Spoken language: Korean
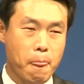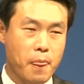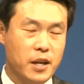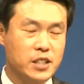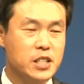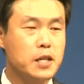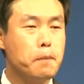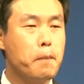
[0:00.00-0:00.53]

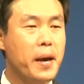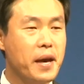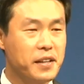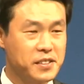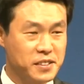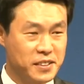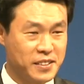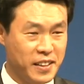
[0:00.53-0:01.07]

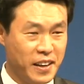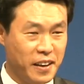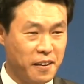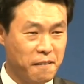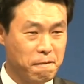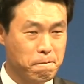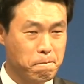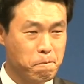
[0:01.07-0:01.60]
실패했을 때,
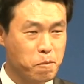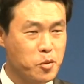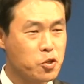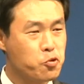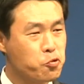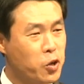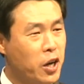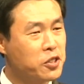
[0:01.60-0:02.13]

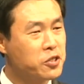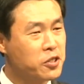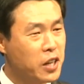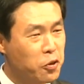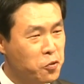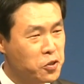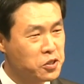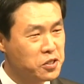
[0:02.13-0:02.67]

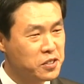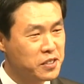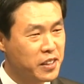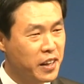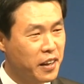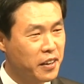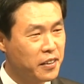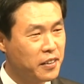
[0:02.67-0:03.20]
좌절하고 있을
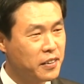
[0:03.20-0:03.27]
때,